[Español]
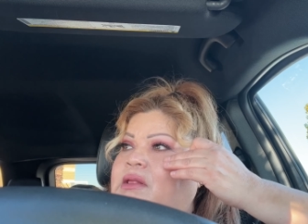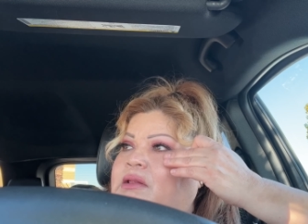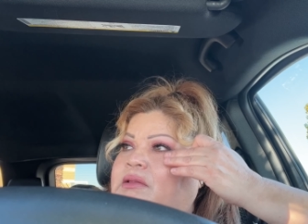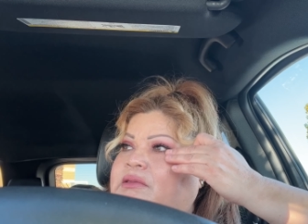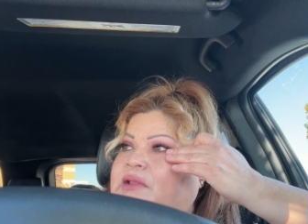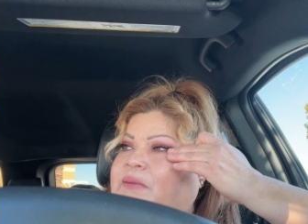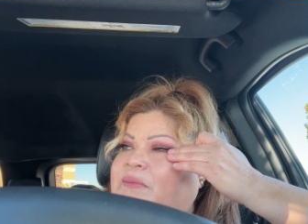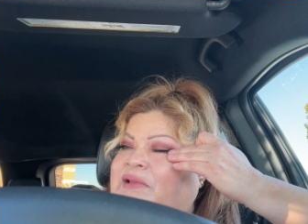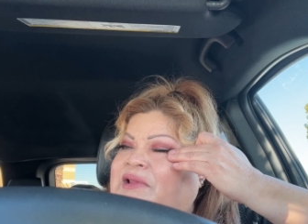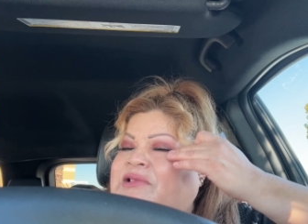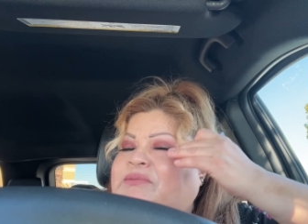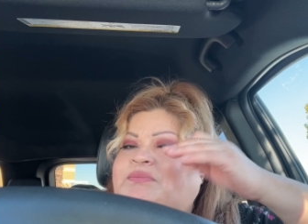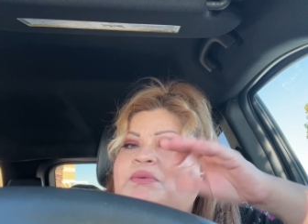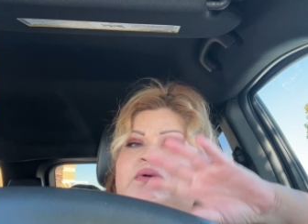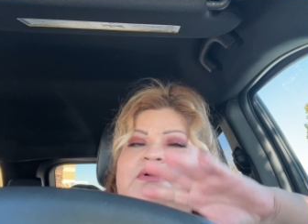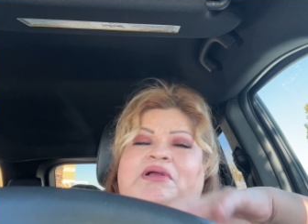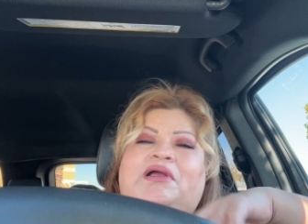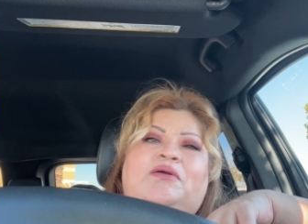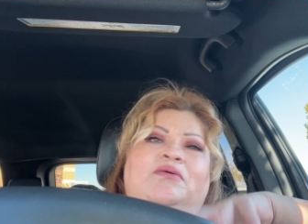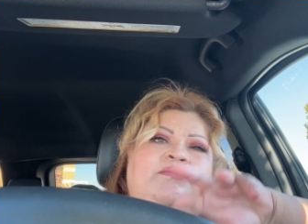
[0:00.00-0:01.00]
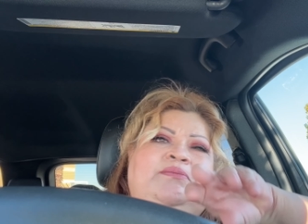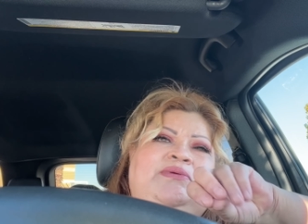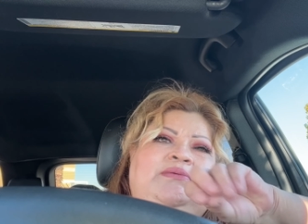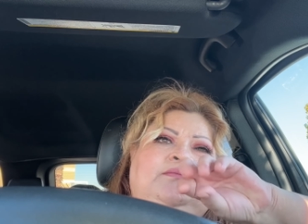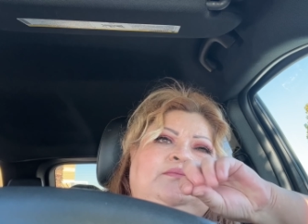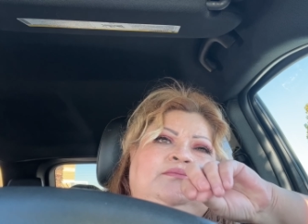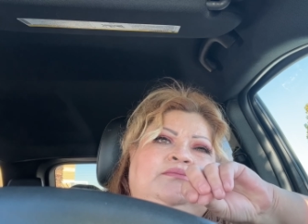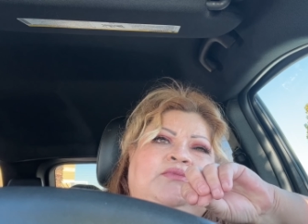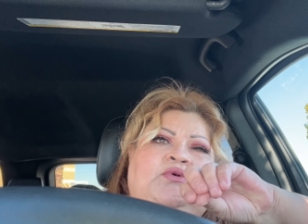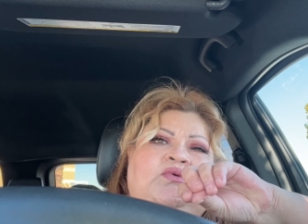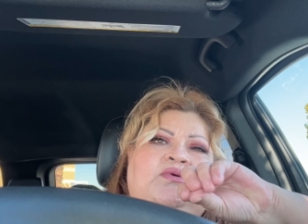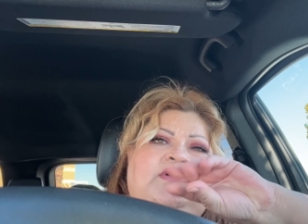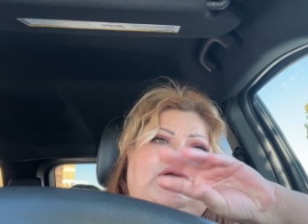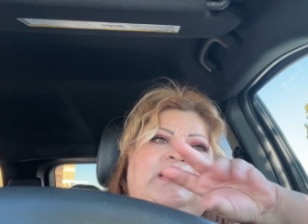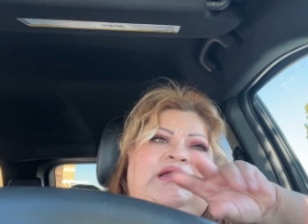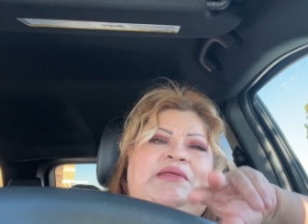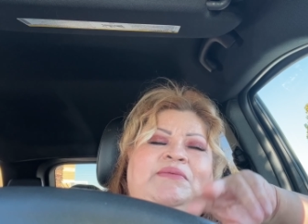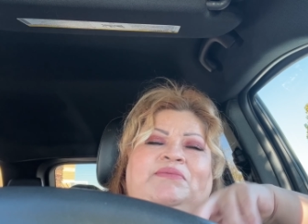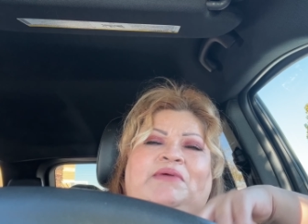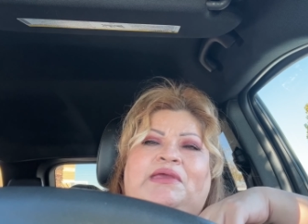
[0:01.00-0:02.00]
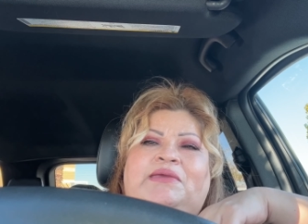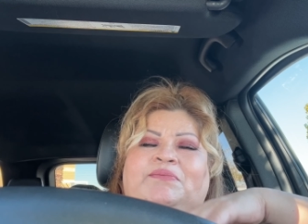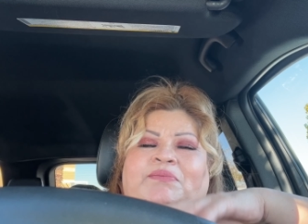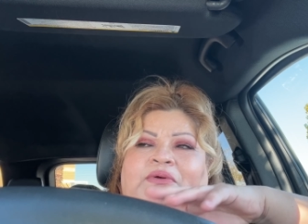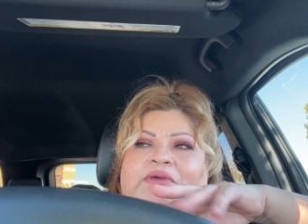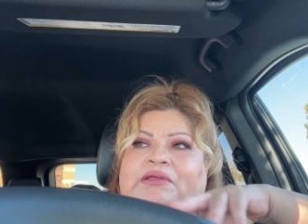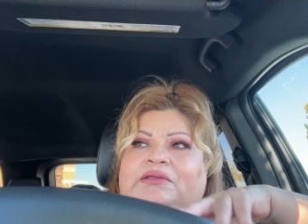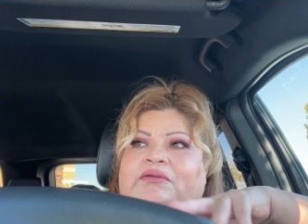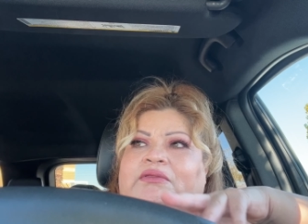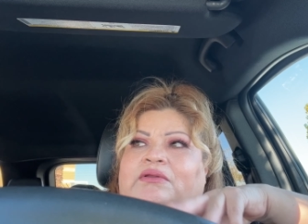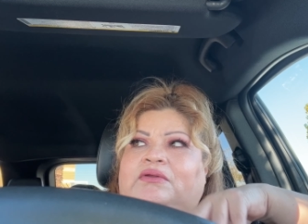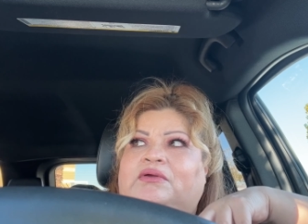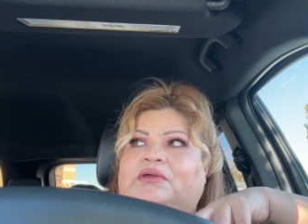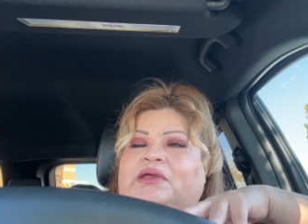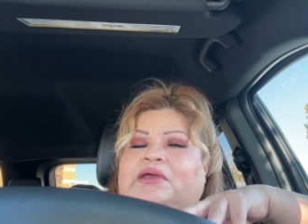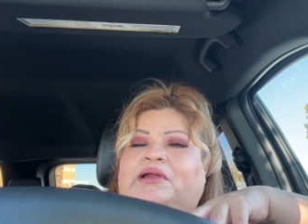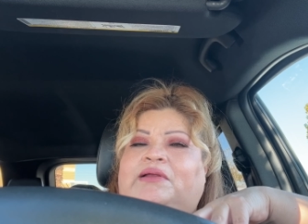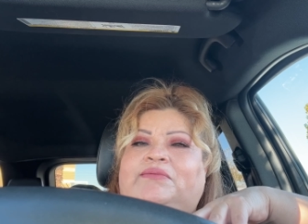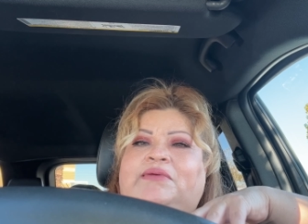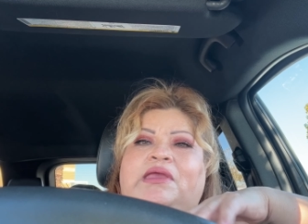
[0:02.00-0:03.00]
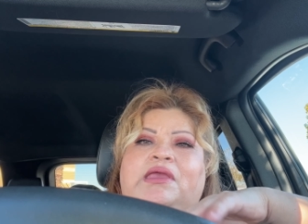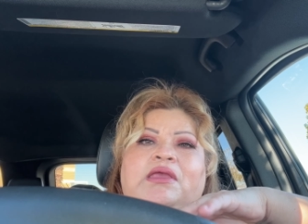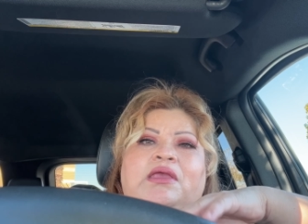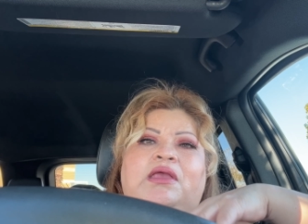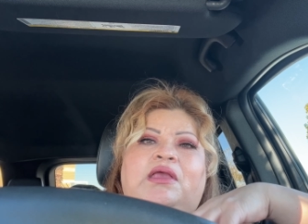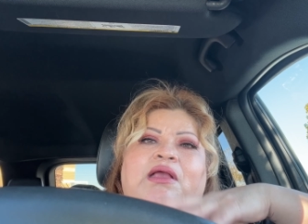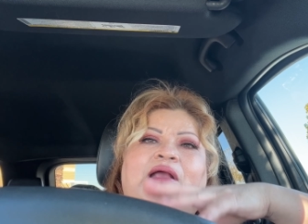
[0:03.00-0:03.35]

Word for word: Tal vez les ponga un, clip ahí poquito de lo que grabé,